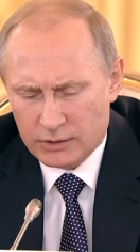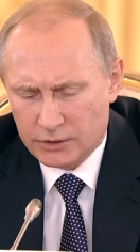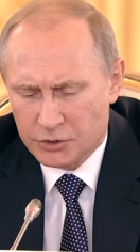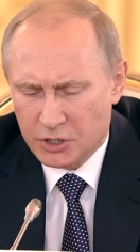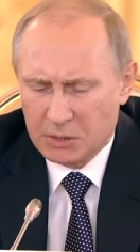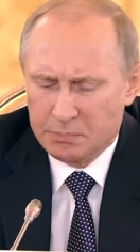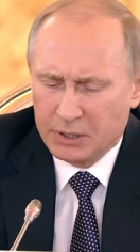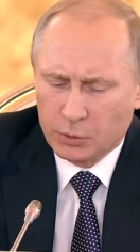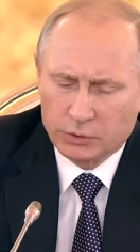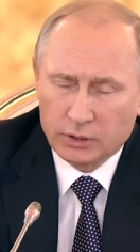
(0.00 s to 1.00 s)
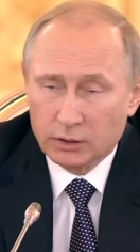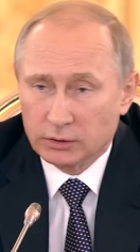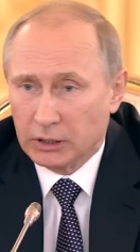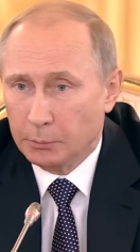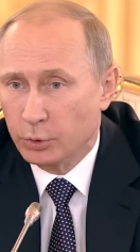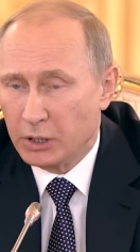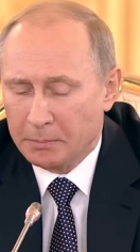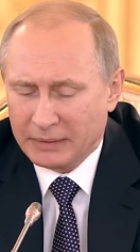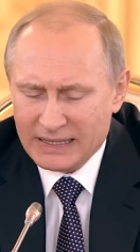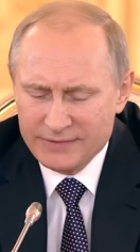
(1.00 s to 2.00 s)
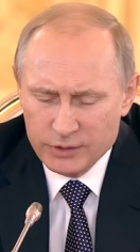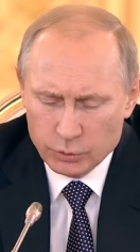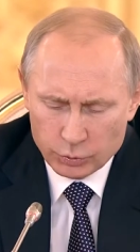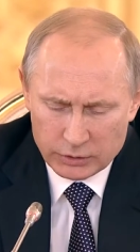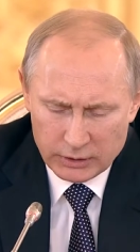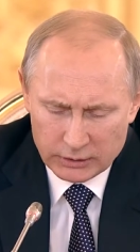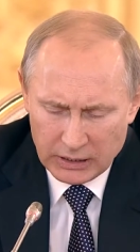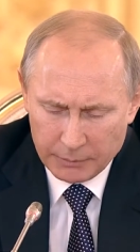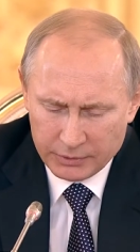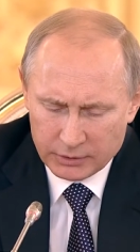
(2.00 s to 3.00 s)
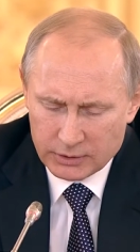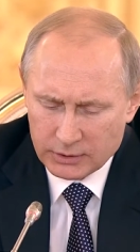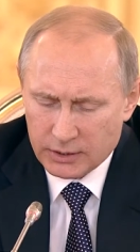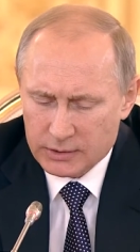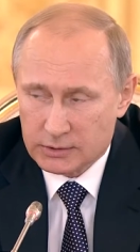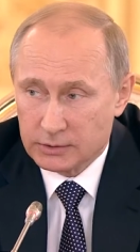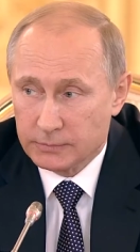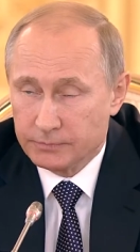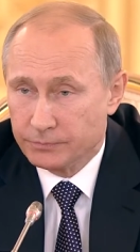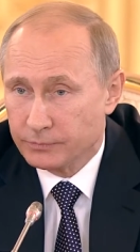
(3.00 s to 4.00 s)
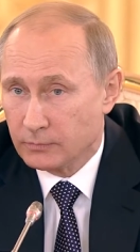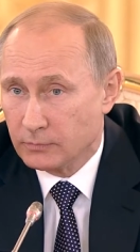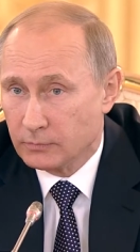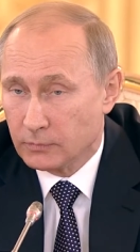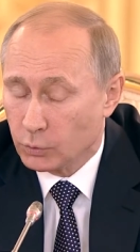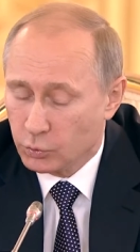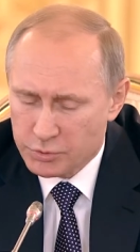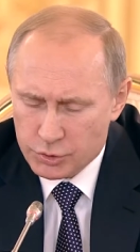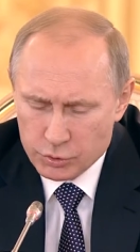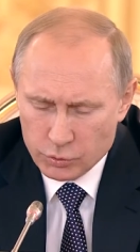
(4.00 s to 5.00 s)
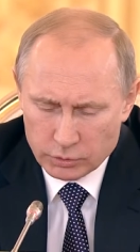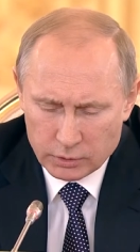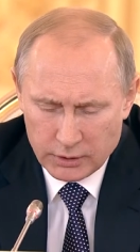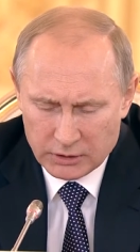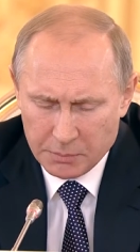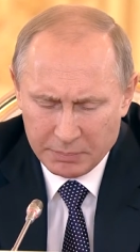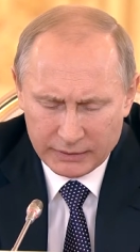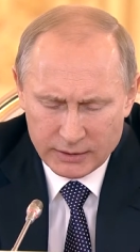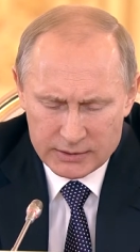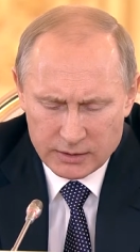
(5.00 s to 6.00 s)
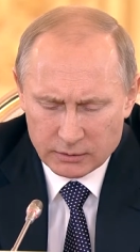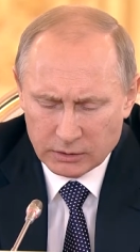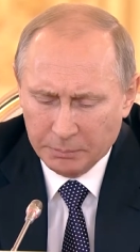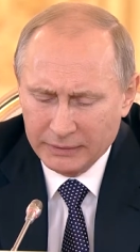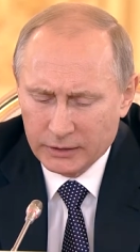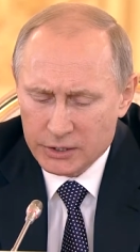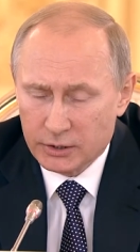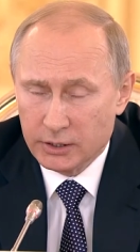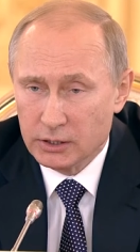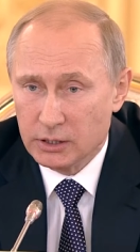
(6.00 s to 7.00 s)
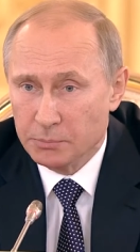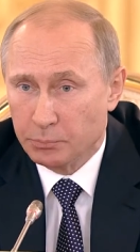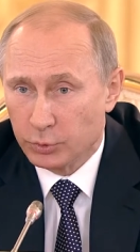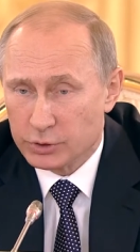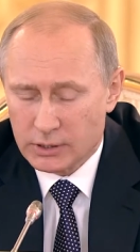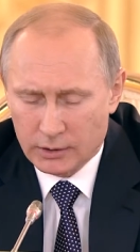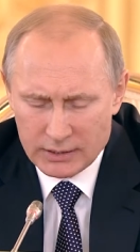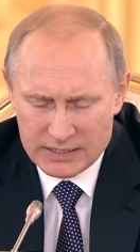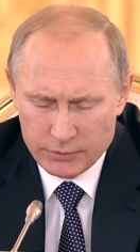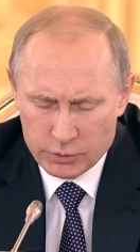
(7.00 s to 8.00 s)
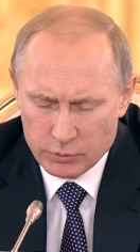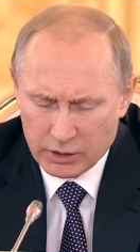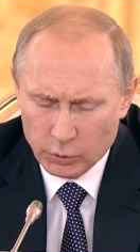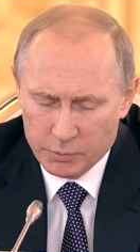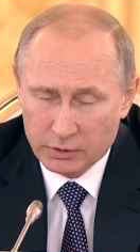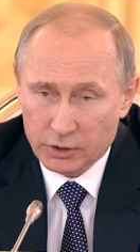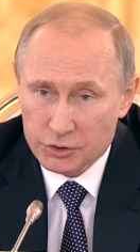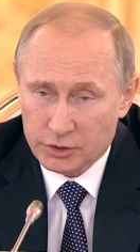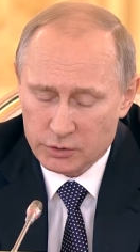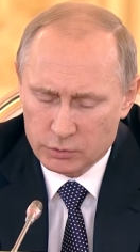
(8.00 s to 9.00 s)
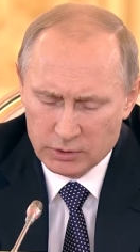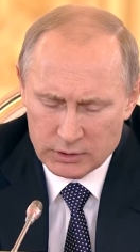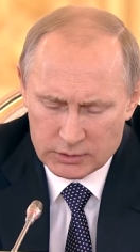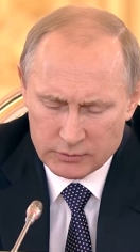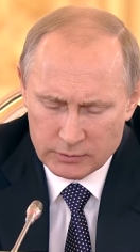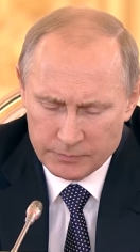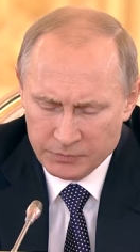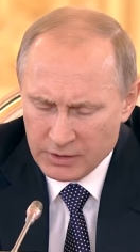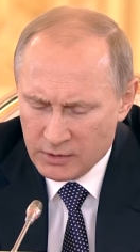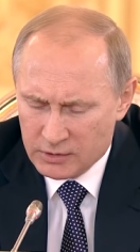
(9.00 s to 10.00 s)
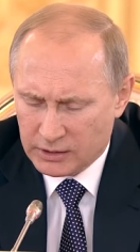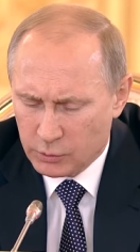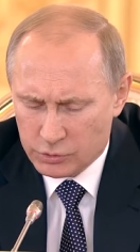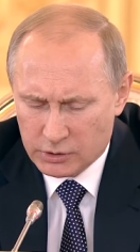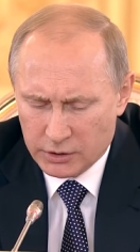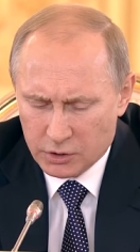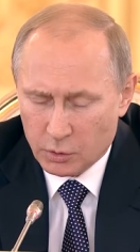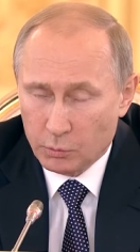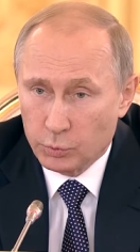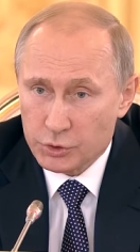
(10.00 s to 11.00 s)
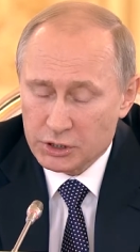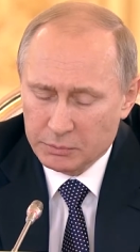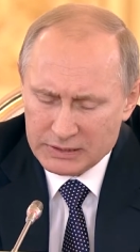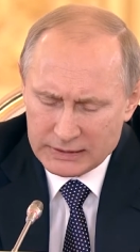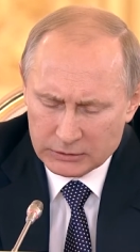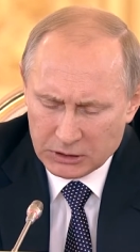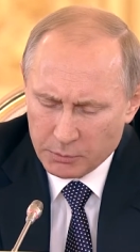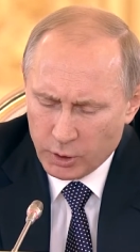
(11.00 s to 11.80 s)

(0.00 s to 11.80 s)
означает переход на более продвинутый этап интеграции – Убежден, это придаст дополнительный импульс развитию экономик наших государств. Союз станет мощным центром